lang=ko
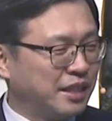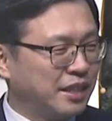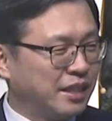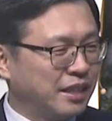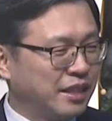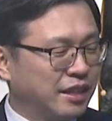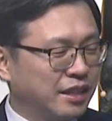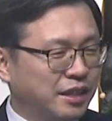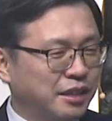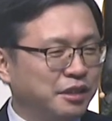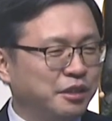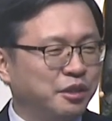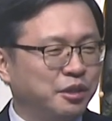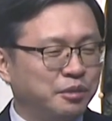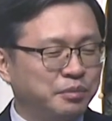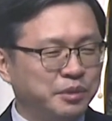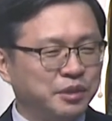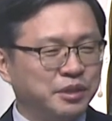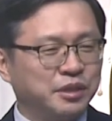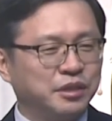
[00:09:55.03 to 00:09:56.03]
그런데
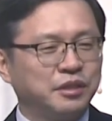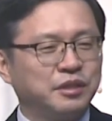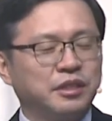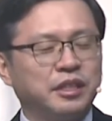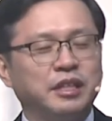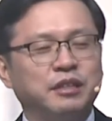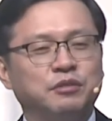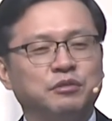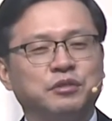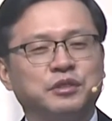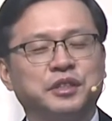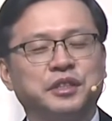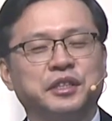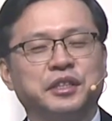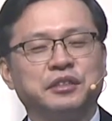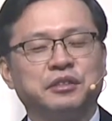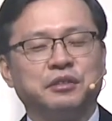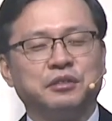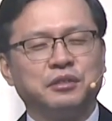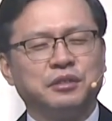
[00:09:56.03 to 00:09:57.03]
여러분 그렇게 우리에게
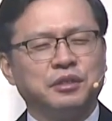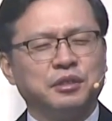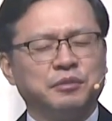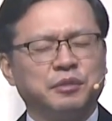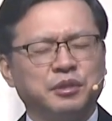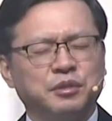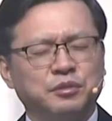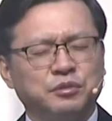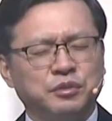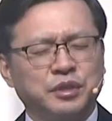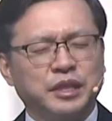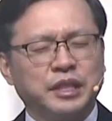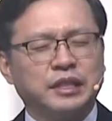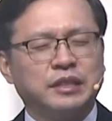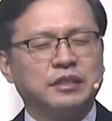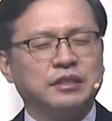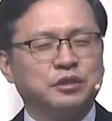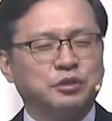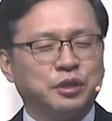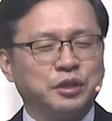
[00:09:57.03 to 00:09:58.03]
성령님께서 우리에게
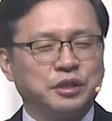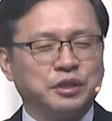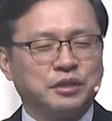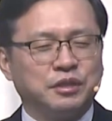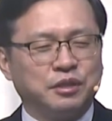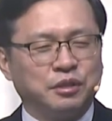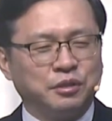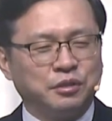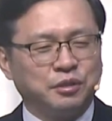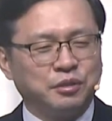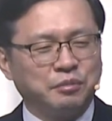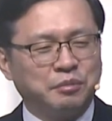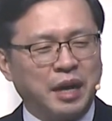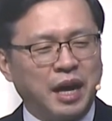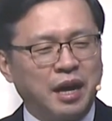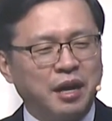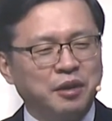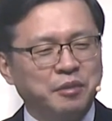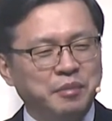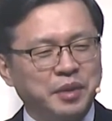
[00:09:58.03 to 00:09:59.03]
그런 죄, 어떤
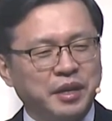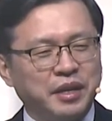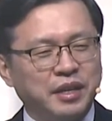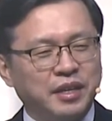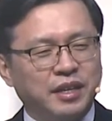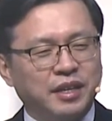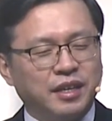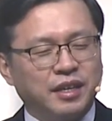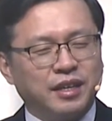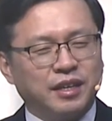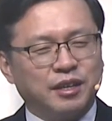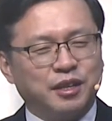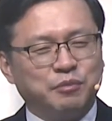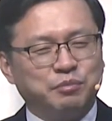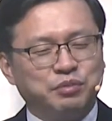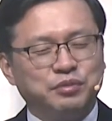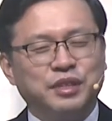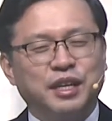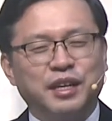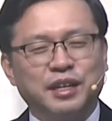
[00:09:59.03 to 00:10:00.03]
마음의 어,
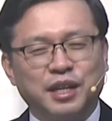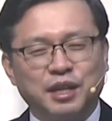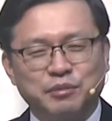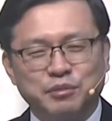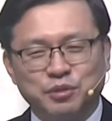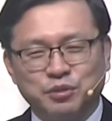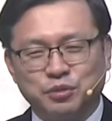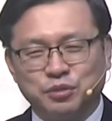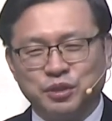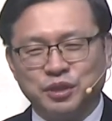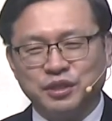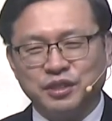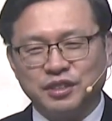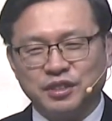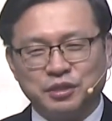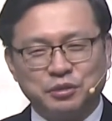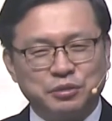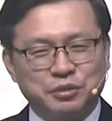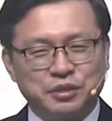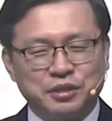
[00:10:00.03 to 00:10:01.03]
부담감을 주시는
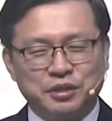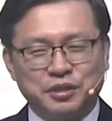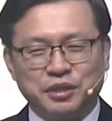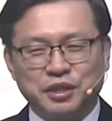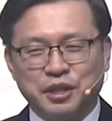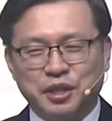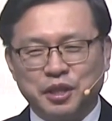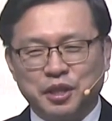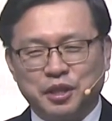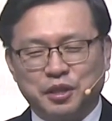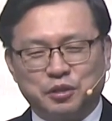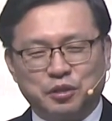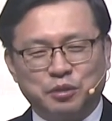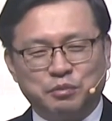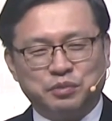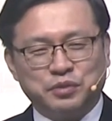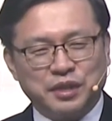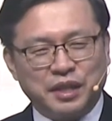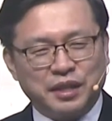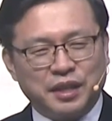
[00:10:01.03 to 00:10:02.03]
이유는 너
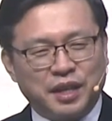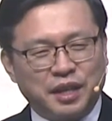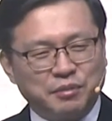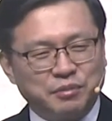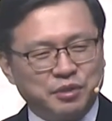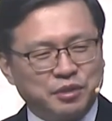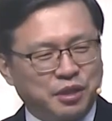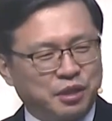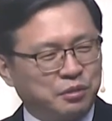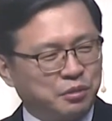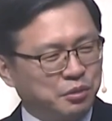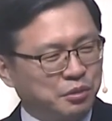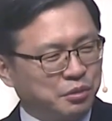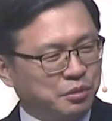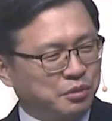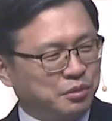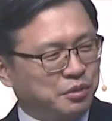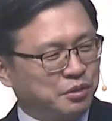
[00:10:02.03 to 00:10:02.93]
부담감을 갖고